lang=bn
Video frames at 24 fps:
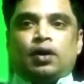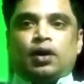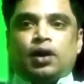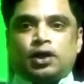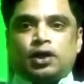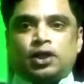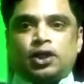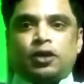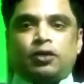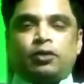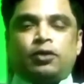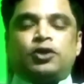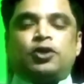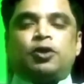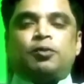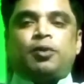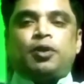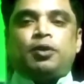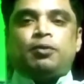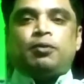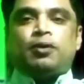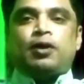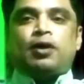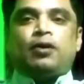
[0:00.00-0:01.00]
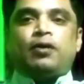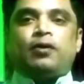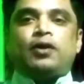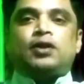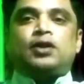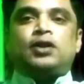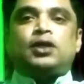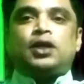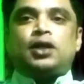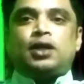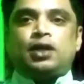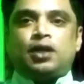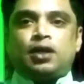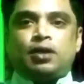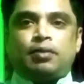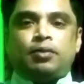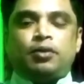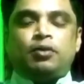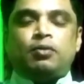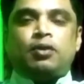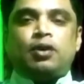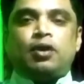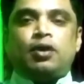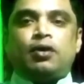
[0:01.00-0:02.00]
আশা করি সবাই ভালো আছেন আমিও
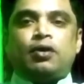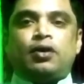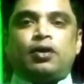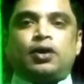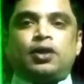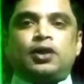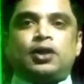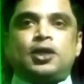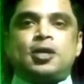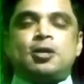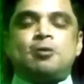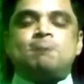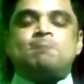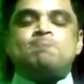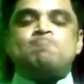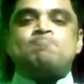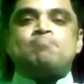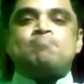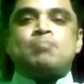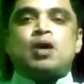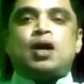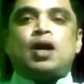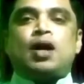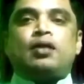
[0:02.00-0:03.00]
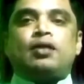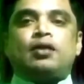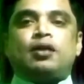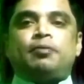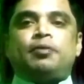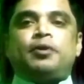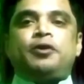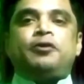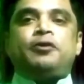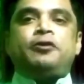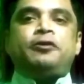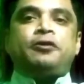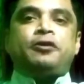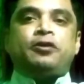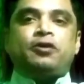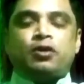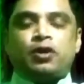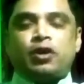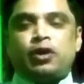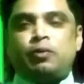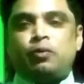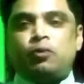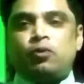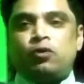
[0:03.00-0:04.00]
ভালো আছি আজকে ভিডিওটি করার
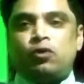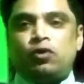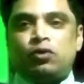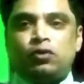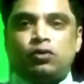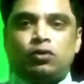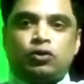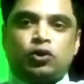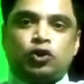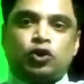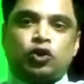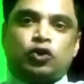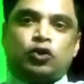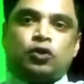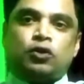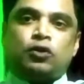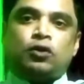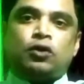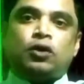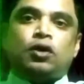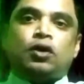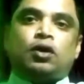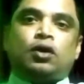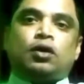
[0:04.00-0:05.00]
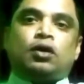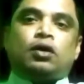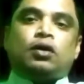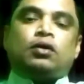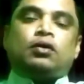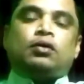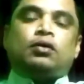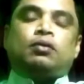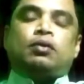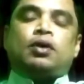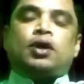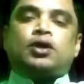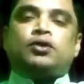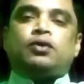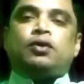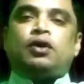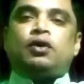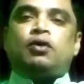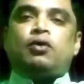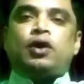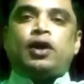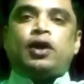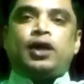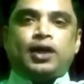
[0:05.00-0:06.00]
মূল উদ্দেশ্য আসলে
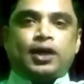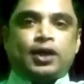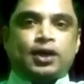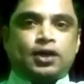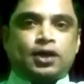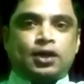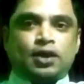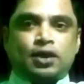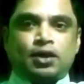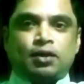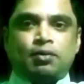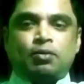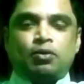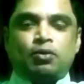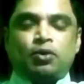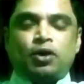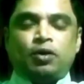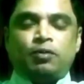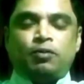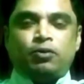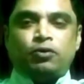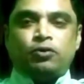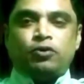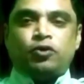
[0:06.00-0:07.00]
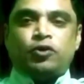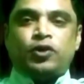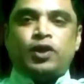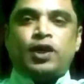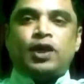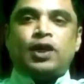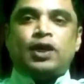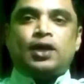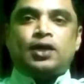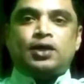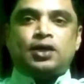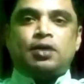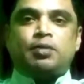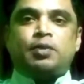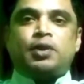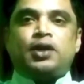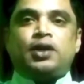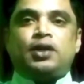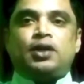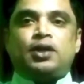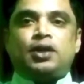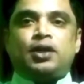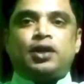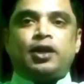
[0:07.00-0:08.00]
অনেক এজেন্টের মনে প্রশ্ন থাকে যে আমার
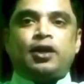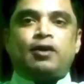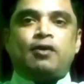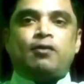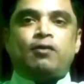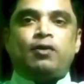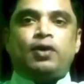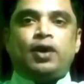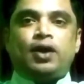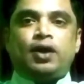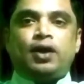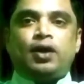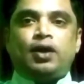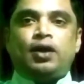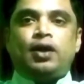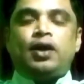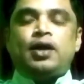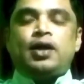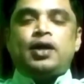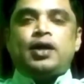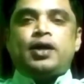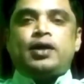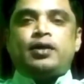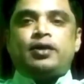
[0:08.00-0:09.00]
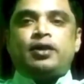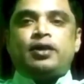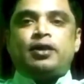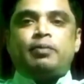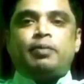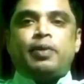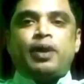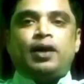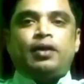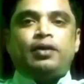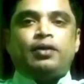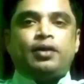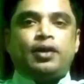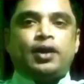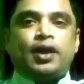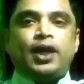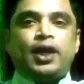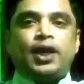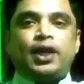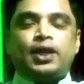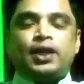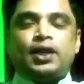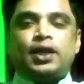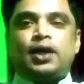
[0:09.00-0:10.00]
এজেন্ট অ্যাকাউন্টে এজেন্ট ব্যালেন্সে
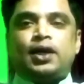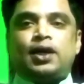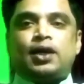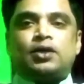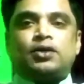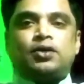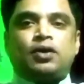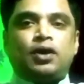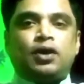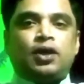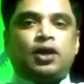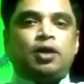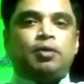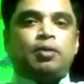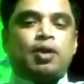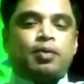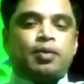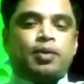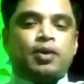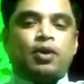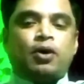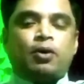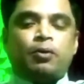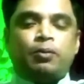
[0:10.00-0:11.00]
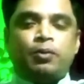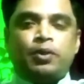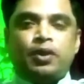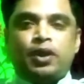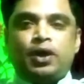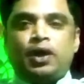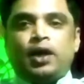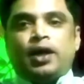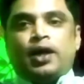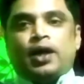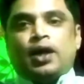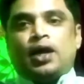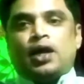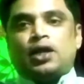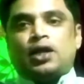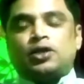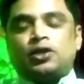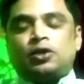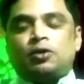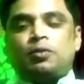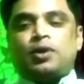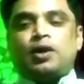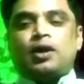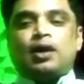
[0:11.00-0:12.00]
লেনদেনটা আসলে কিভাবে হবে
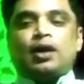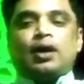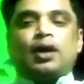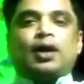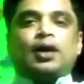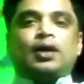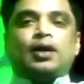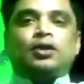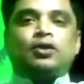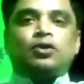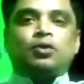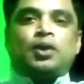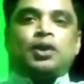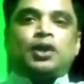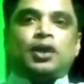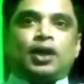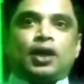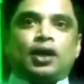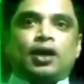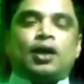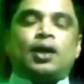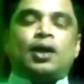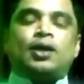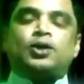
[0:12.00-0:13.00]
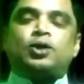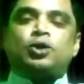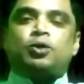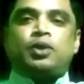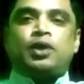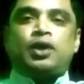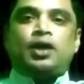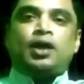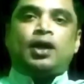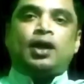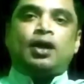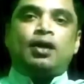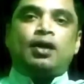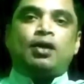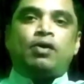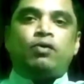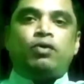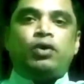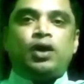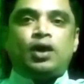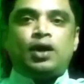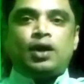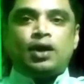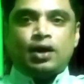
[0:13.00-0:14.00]
কাস্টমার টাকা জমা দিলে কাস্টমারের অ্যাকাউন্টে
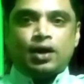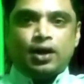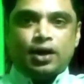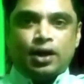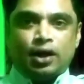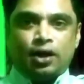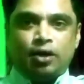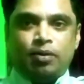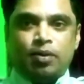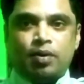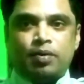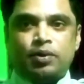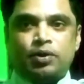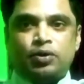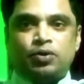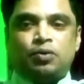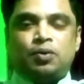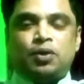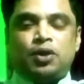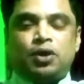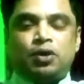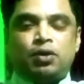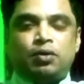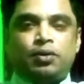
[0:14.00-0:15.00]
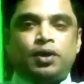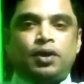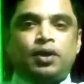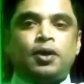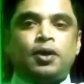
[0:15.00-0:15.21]
টাকাটা কিভাবে জমা হবে